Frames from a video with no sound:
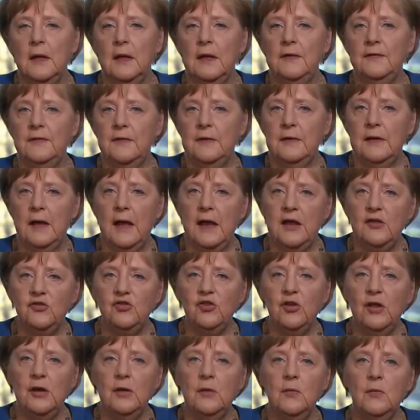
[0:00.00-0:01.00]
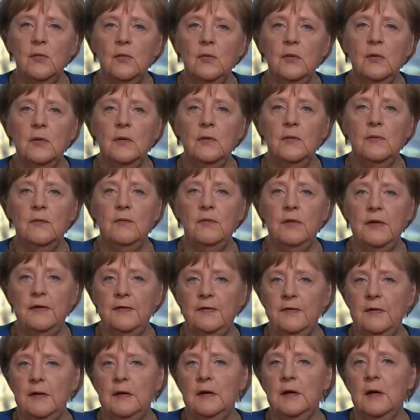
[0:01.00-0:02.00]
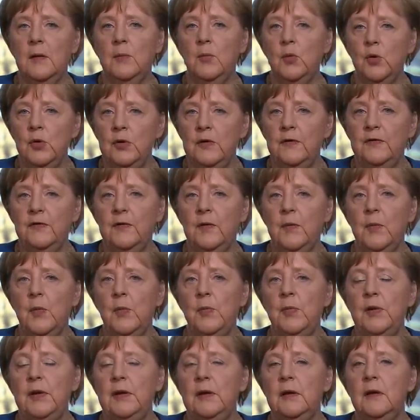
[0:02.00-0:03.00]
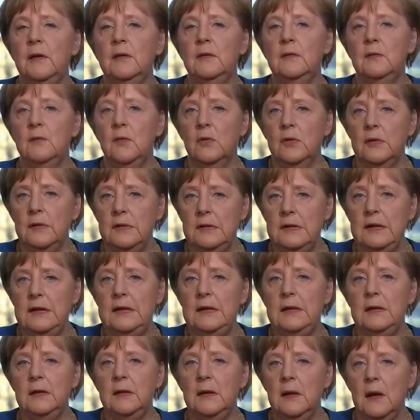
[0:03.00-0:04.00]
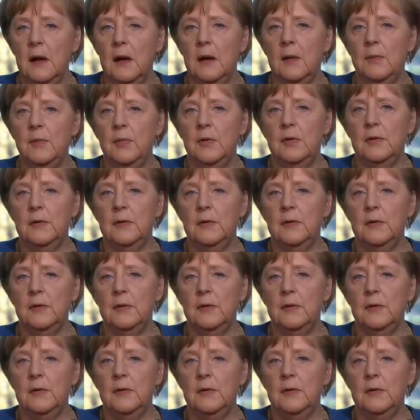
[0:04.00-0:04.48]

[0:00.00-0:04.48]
Es sind Einschränkungen, wie es sie in der Bundesrepublik noch nie gab.